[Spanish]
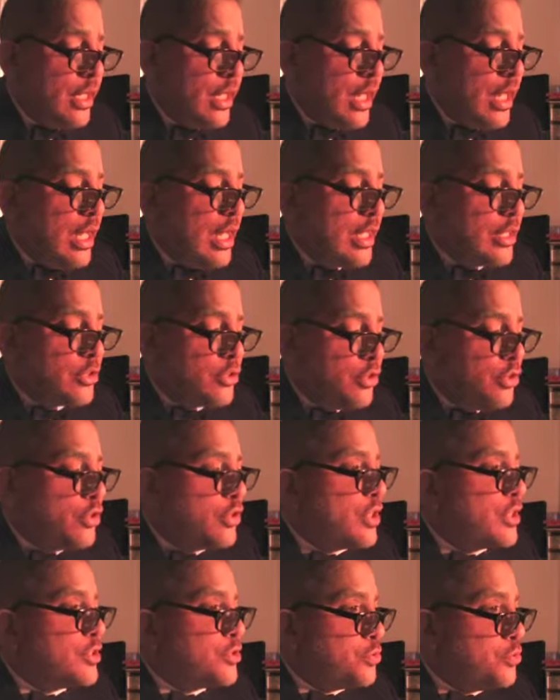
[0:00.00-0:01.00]
el
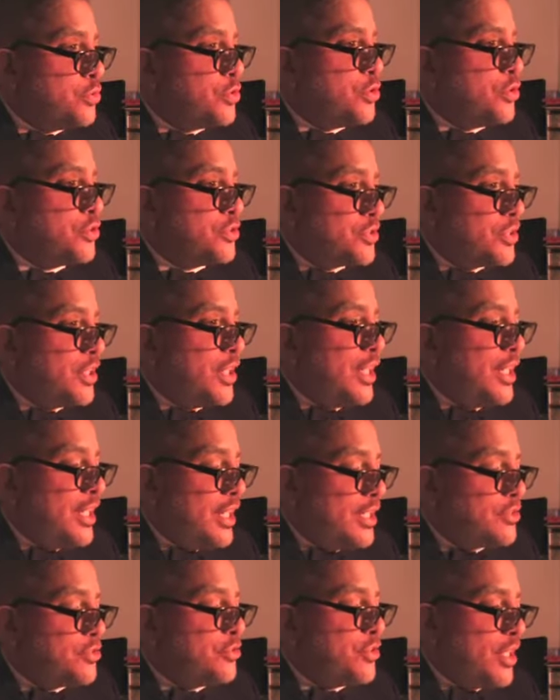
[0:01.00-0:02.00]
Actor Studios en
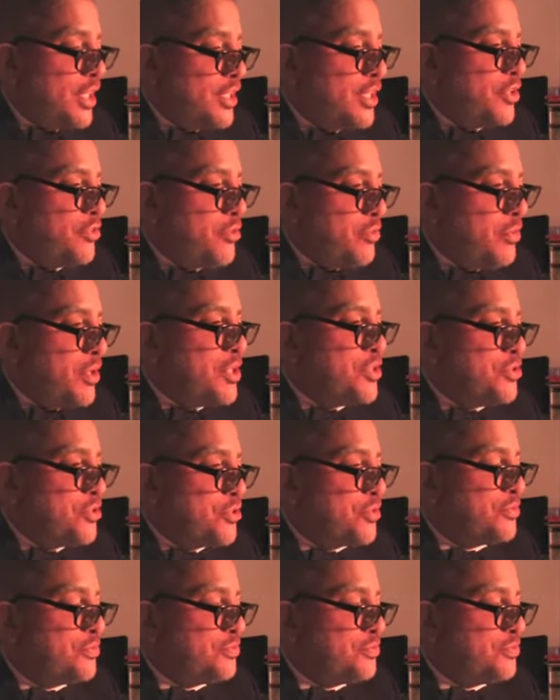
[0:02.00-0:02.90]
la ciudad de Nueva York.